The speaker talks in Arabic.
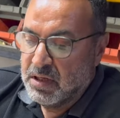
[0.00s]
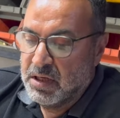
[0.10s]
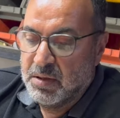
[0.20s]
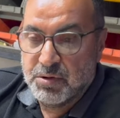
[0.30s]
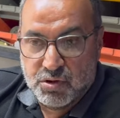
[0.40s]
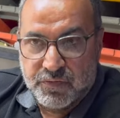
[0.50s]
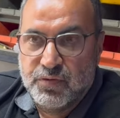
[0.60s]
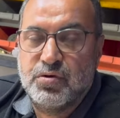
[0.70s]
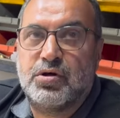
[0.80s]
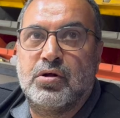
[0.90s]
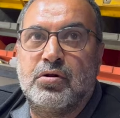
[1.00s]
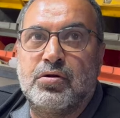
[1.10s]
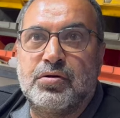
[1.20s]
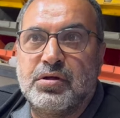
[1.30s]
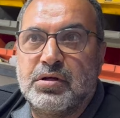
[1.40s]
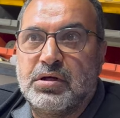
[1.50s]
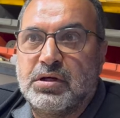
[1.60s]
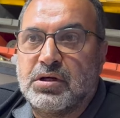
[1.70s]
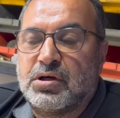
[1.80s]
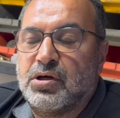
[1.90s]
آه، بتشوفوهم كلهم
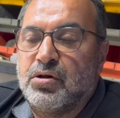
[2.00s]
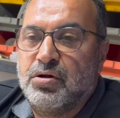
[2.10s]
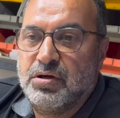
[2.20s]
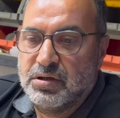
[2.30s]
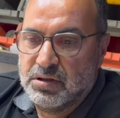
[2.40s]
كلهم